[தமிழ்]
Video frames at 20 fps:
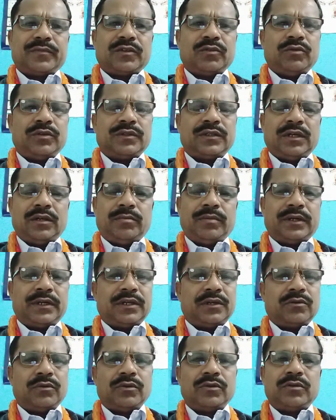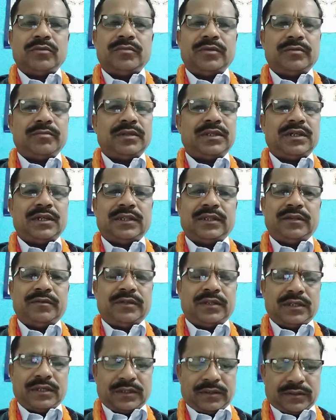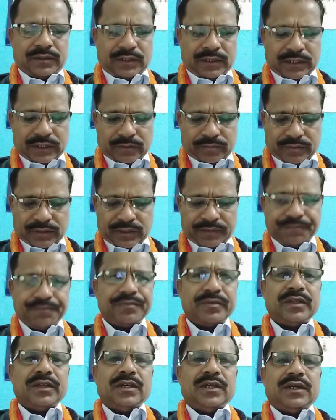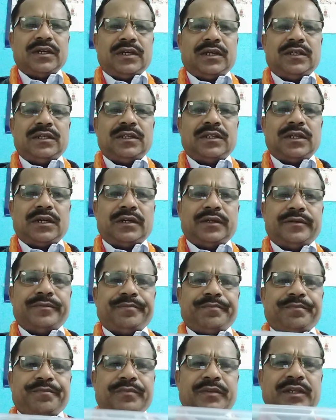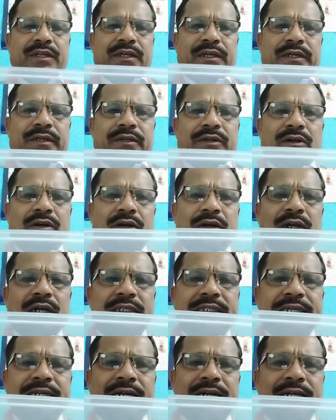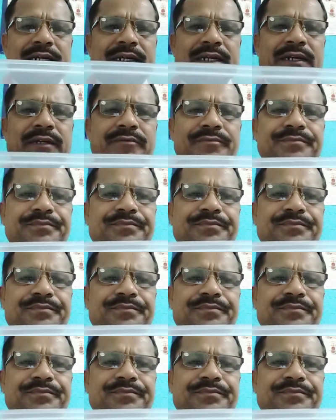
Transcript: ஒரு செயல்பாட்டை கொடுக்கும் என்பதில் எந்தவித சந்தேகமில்லை இதுதான் இந்த ஆரா ஸ்கேனர்கள்